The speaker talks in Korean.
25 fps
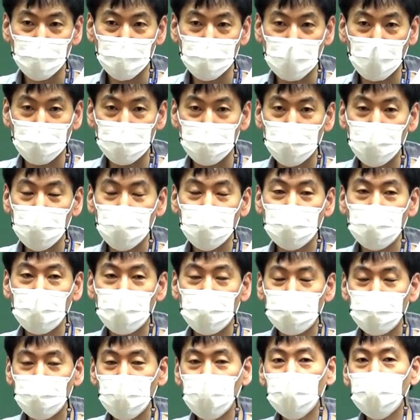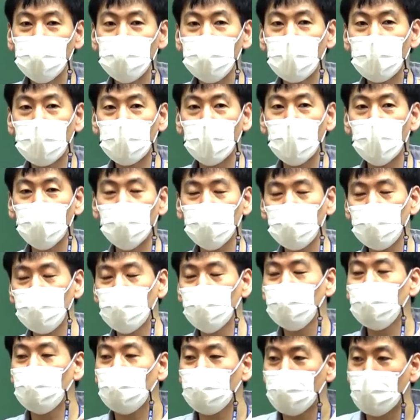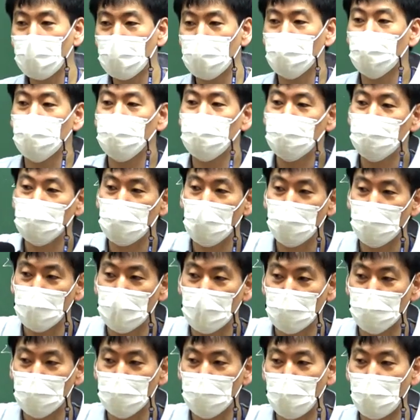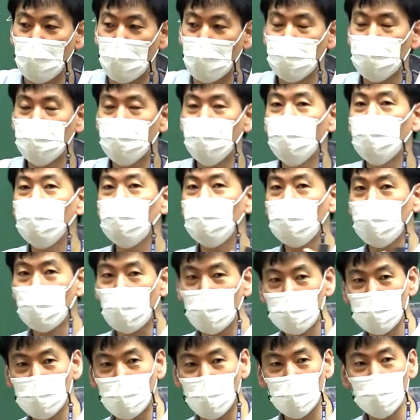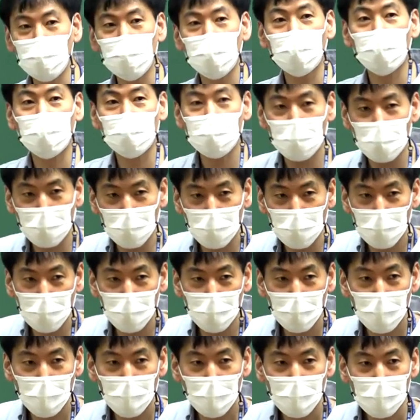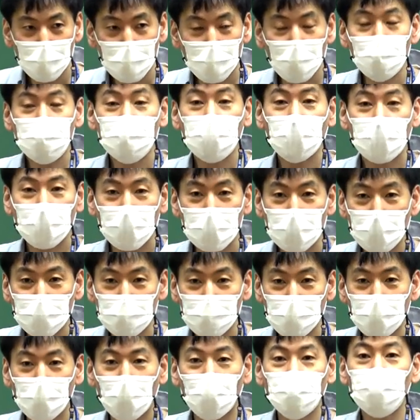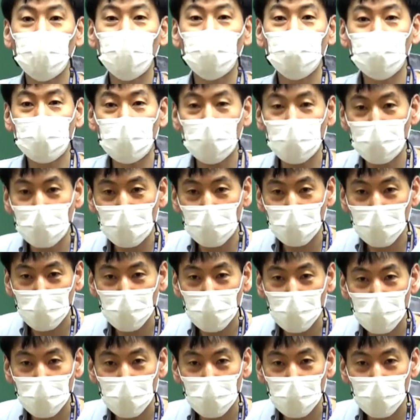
자, 피의자는 피의자가 구속돼 갖고 수사받았는데 불기소 나왔어. 어디 가야 되노? 검찰 가야 되겠지. 검찰 어디 가야 되노?